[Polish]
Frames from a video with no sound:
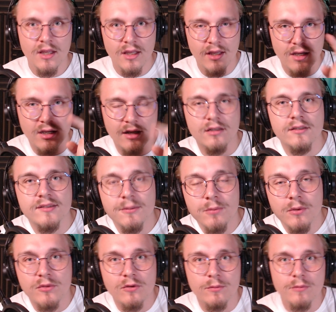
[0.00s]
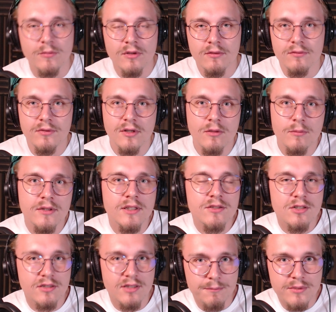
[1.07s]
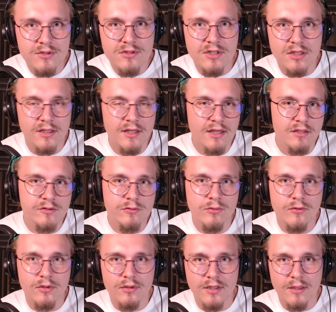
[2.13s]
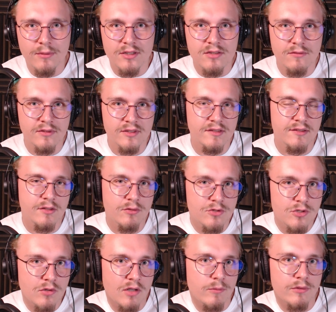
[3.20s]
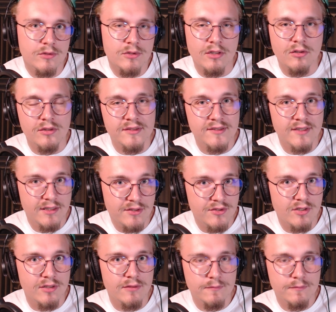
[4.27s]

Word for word: A, zapomniałbym. W komentarzach napiszcie, jakie słówko najbardziej was zaskoczyło, albo którego nie znaliście.